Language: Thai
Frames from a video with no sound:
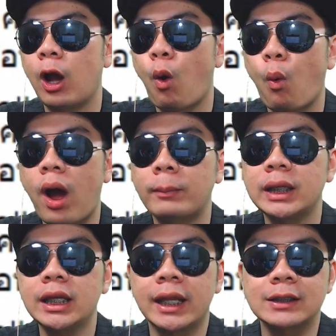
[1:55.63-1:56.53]
ความคิด
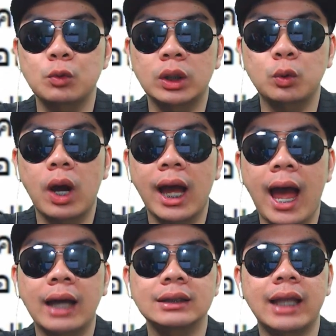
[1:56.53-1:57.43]
เห็นส่วนตัวค่ะ
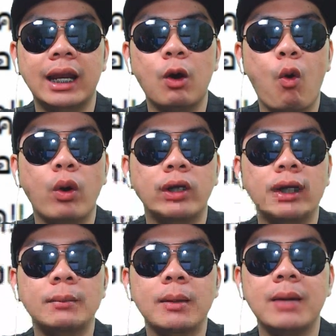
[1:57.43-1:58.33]
แต่ละคนคิด
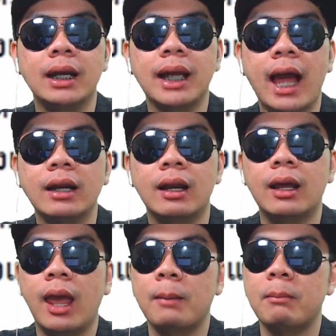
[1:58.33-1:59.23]
ไม่เหมือนกัน
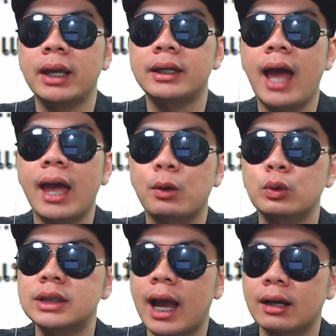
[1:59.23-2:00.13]
ไม่ได้รู้
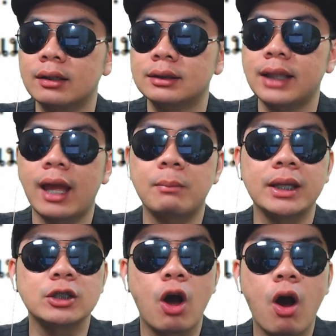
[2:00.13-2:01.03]
จักแต่ไม่ช
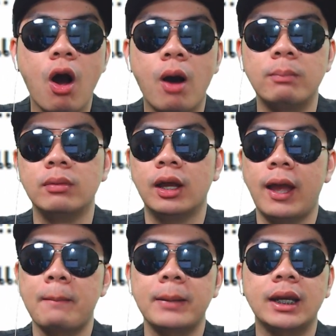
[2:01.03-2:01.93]
อบ
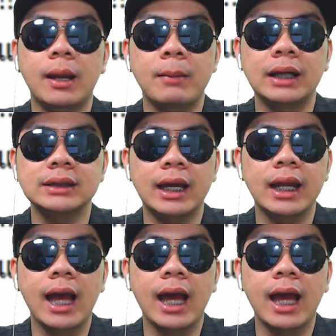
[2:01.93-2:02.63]
เป็นกำลังใจนะคะ